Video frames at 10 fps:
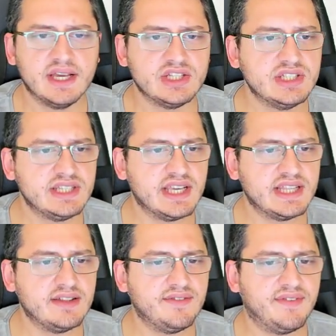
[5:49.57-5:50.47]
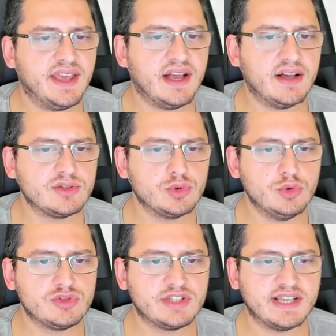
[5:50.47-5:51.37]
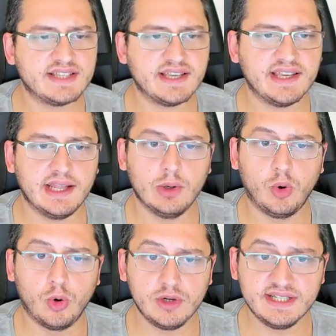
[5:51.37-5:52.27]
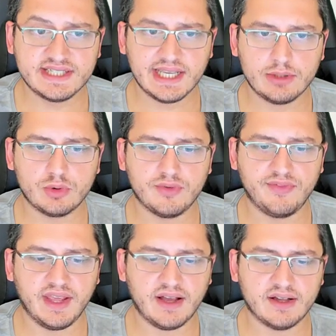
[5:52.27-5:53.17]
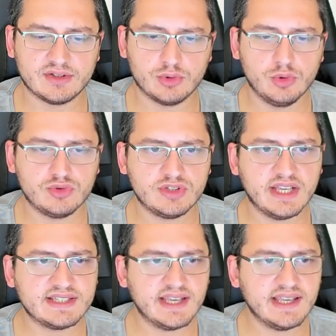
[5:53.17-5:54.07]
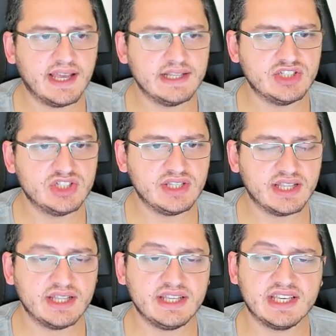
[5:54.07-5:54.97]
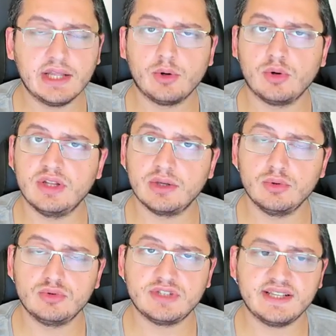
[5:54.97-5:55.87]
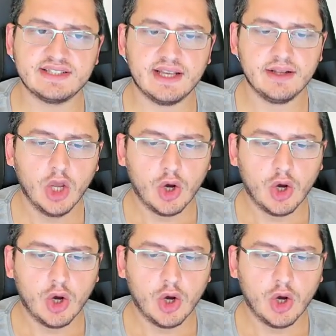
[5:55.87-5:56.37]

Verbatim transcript: Şirketin FK'sı 3.80 geldi. Holding sektörü FK'sı 3.80 geldi. Şirketin Killer Holding 3.80.